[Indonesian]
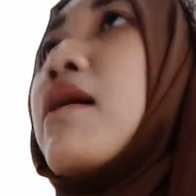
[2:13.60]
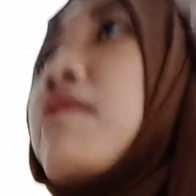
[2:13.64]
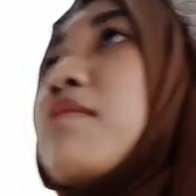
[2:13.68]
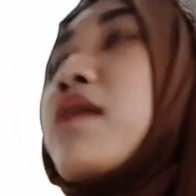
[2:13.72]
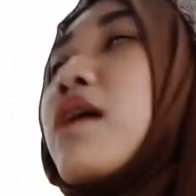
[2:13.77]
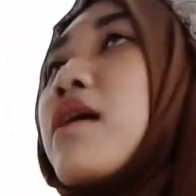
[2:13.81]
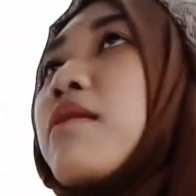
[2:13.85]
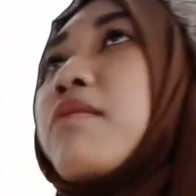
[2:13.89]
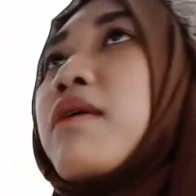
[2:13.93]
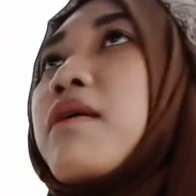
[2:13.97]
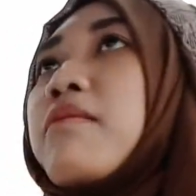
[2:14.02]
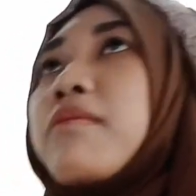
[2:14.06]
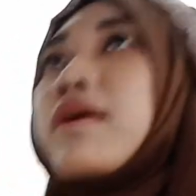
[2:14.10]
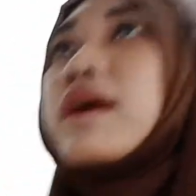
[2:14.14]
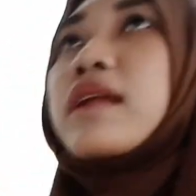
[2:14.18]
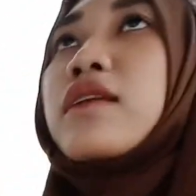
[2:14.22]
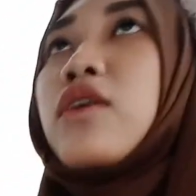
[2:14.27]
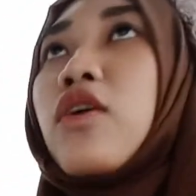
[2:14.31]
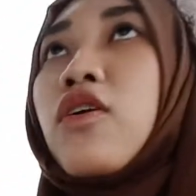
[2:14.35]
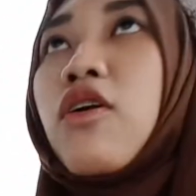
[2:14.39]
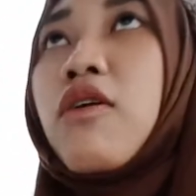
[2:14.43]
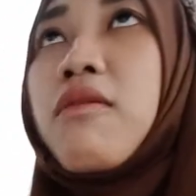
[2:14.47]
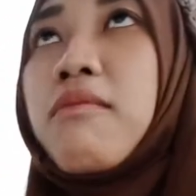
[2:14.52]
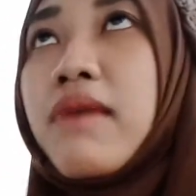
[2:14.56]
berapa
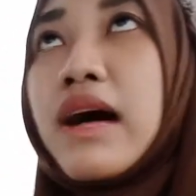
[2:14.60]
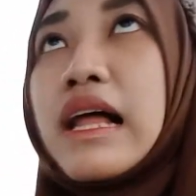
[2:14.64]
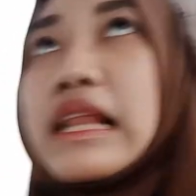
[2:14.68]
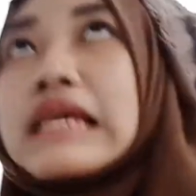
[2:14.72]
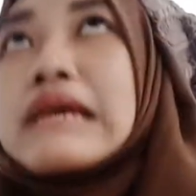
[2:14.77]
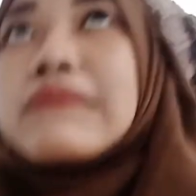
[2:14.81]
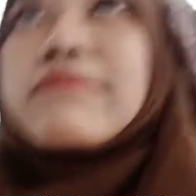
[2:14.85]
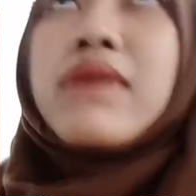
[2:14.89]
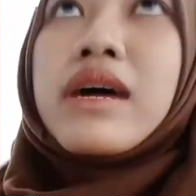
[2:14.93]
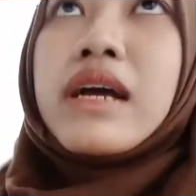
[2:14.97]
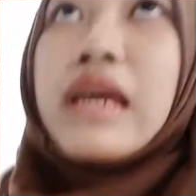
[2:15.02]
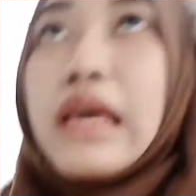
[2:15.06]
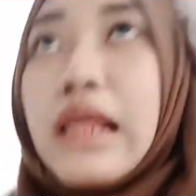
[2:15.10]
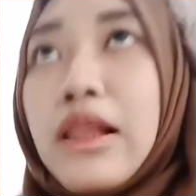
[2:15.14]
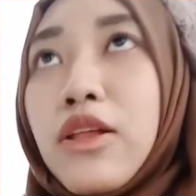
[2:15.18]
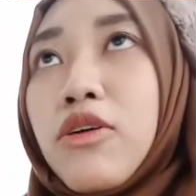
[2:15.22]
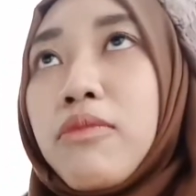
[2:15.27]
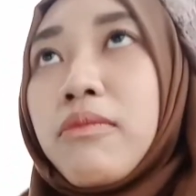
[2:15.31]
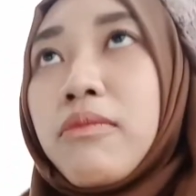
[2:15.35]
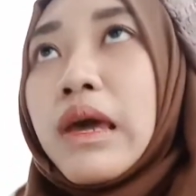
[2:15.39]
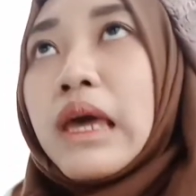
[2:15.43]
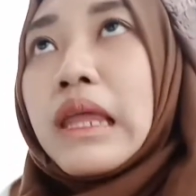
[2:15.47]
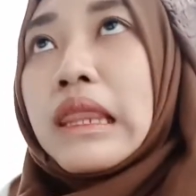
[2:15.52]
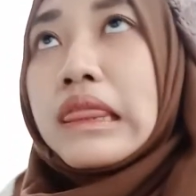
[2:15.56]
4,5
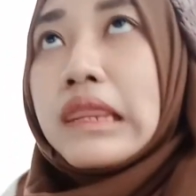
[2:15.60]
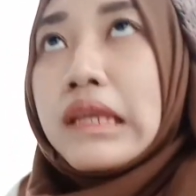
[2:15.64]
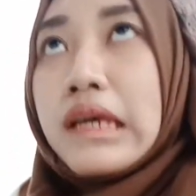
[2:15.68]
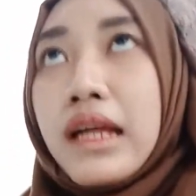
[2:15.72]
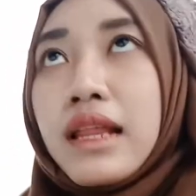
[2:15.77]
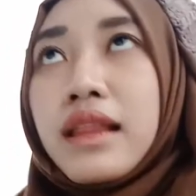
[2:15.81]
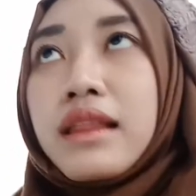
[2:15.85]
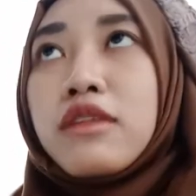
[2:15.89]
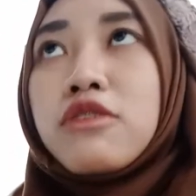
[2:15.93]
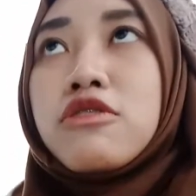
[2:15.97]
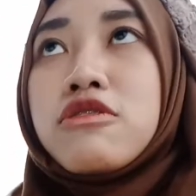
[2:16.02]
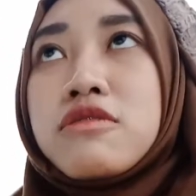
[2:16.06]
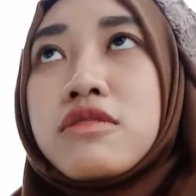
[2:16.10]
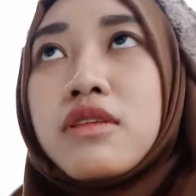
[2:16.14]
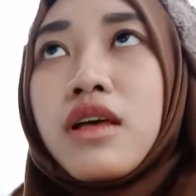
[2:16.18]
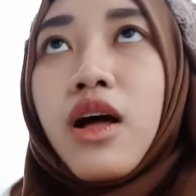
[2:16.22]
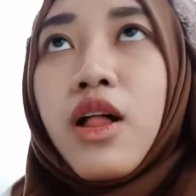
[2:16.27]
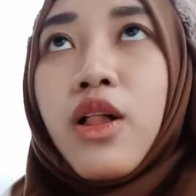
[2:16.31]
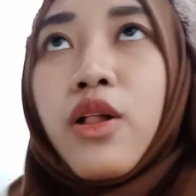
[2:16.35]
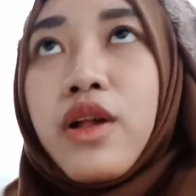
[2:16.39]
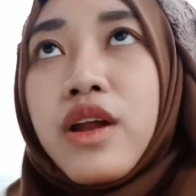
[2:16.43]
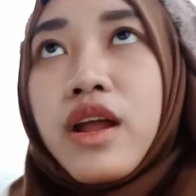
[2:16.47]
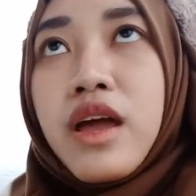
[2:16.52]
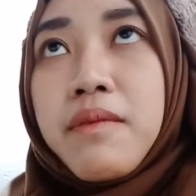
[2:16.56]
km terus
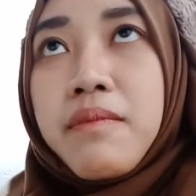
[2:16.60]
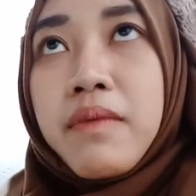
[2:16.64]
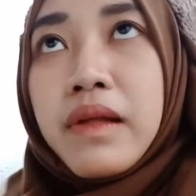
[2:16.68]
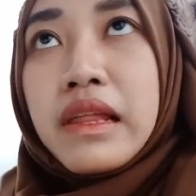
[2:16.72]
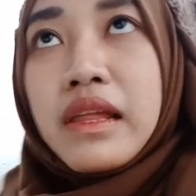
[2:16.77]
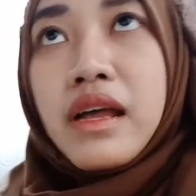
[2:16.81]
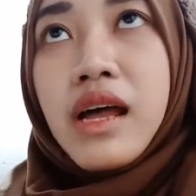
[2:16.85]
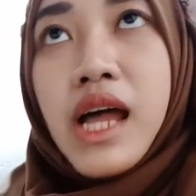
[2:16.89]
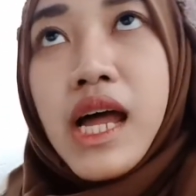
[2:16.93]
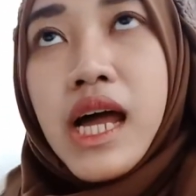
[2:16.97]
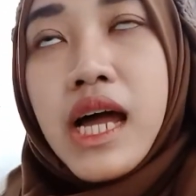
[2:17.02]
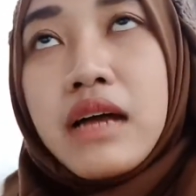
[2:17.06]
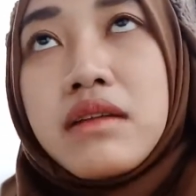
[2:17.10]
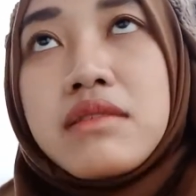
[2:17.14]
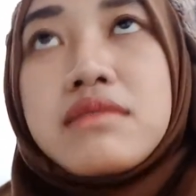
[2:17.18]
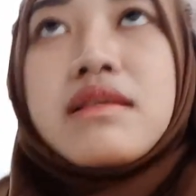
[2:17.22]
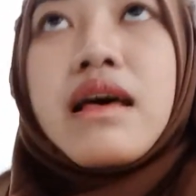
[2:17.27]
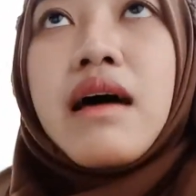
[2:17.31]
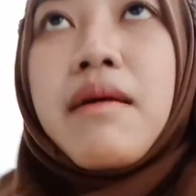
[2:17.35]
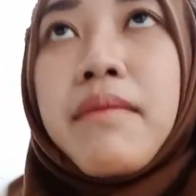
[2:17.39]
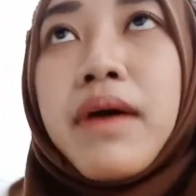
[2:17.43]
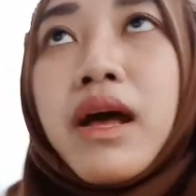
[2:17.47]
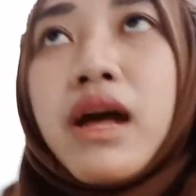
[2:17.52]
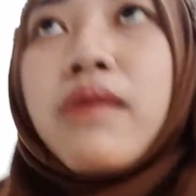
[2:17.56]
kalau dari pertengahan
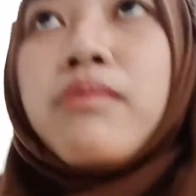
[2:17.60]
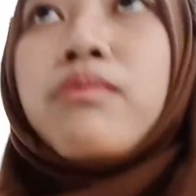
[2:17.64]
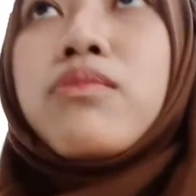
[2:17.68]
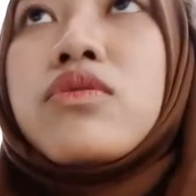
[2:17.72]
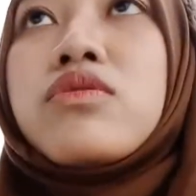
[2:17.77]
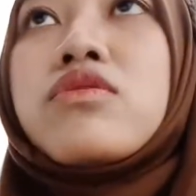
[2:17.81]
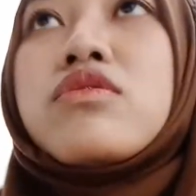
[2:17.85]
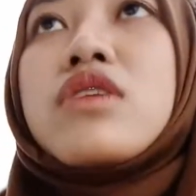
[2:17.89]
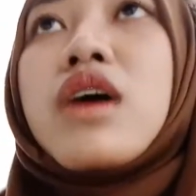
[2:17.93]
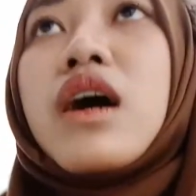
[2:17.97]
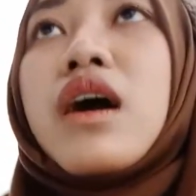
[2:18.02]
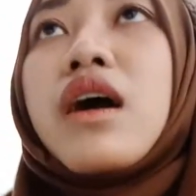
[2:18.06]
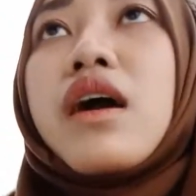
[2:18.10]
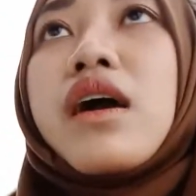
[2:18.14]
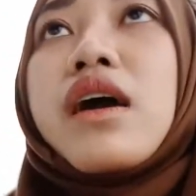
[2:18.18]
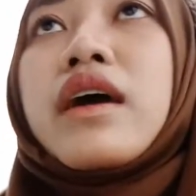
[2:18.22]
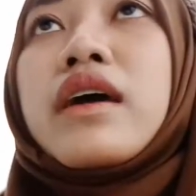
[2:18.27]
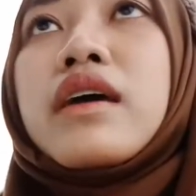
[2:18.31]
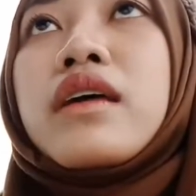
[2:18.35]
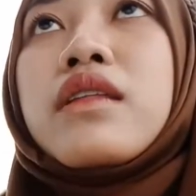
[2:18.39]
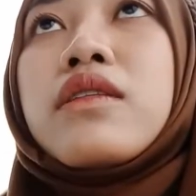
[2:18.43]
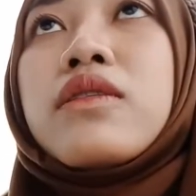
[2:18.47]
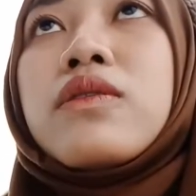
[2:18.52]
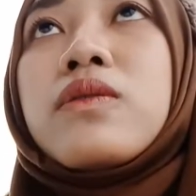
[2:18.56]
sampai ke puncaknya
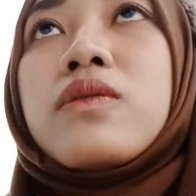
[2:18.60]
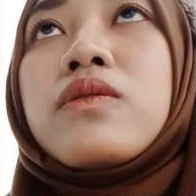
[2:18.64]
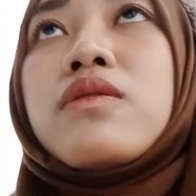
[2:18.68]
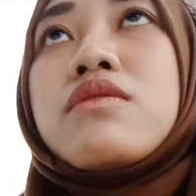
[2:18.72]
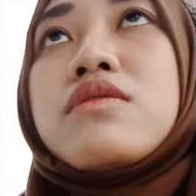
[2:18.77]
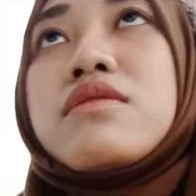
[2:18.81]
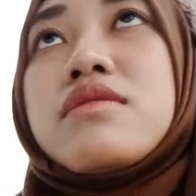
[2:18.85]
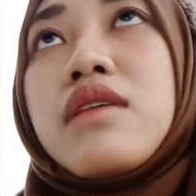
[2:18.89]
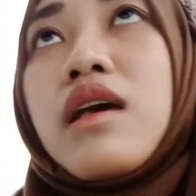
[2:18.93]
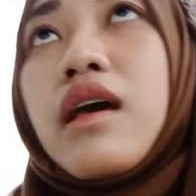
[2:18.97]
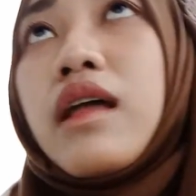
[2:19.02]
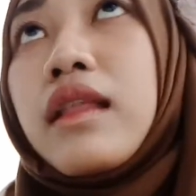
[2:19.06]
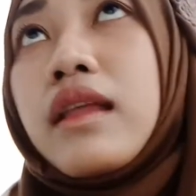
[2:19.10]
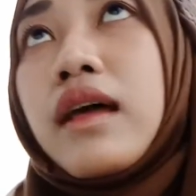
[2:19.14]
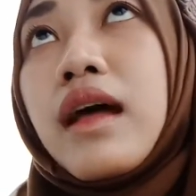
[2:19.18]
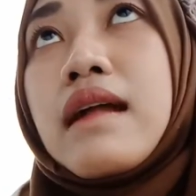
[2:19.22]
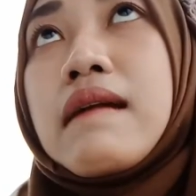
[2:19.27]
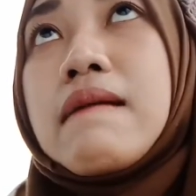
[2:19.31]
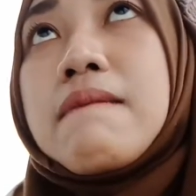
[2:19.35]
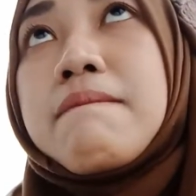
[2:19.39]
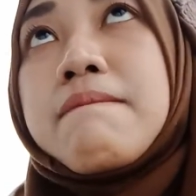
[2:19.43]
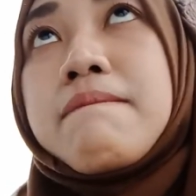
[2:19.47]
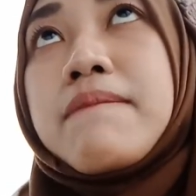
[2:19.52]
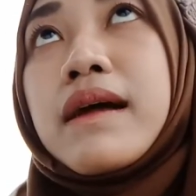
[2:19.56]
itu
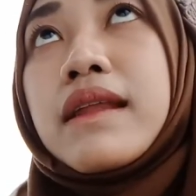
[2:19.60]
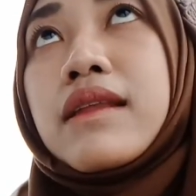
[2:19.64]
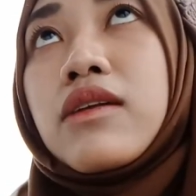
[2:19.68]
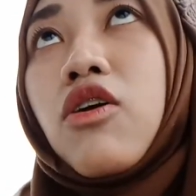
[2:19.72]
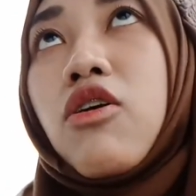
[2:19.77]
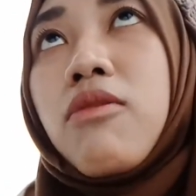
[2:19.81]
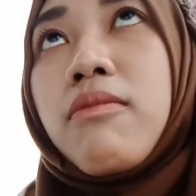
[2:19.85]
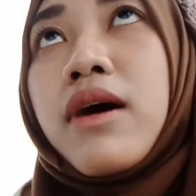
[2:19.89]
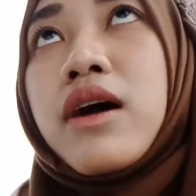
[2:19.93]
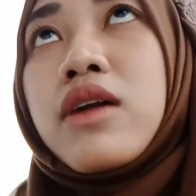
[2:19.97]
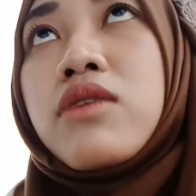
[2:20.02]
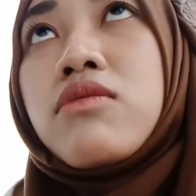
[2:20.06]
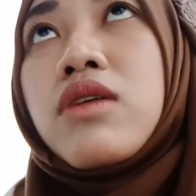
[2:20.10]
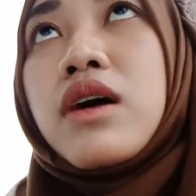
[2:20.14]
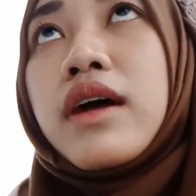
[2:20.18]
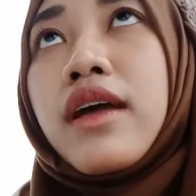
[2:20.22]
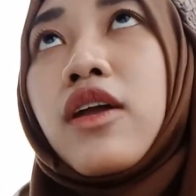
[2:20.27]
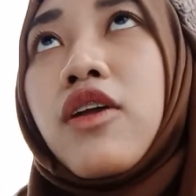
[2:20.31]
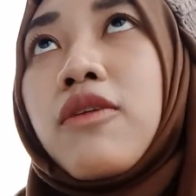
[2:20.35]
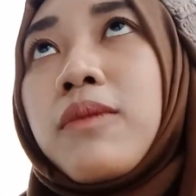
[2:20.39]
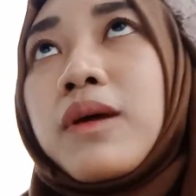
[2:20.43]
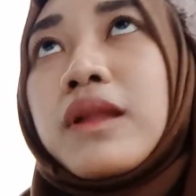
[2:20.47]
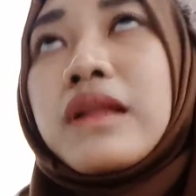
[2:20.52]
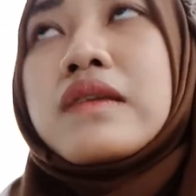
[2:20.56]
sekitar 4,2
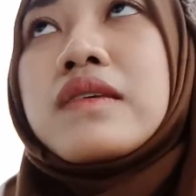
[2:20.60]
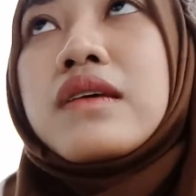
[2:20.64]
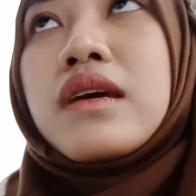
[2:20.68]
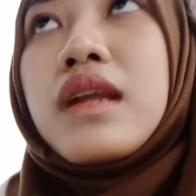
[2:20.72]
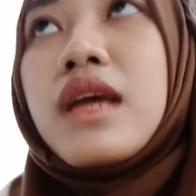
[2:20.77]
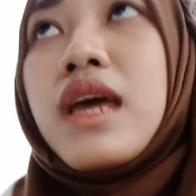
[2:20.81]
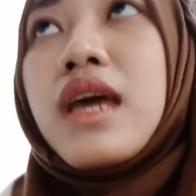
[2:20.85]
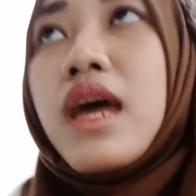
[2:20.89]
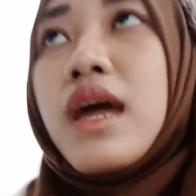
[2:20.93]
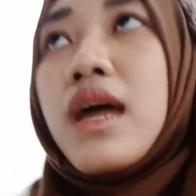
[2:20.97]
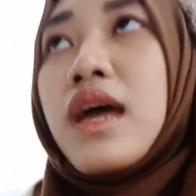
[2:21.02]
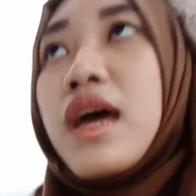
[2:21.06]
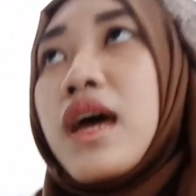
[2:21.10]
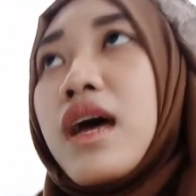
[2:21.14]
km jadi